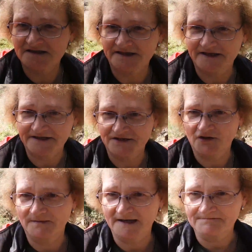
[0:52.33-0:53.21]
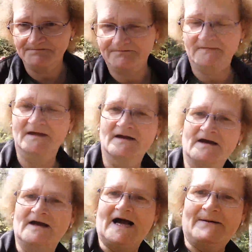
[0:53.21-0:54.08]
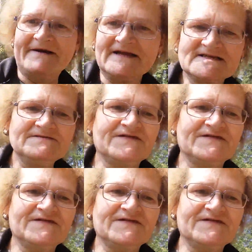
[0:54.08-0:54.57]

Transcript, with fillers: seht ihr ja hier nochmal. Aber jetzt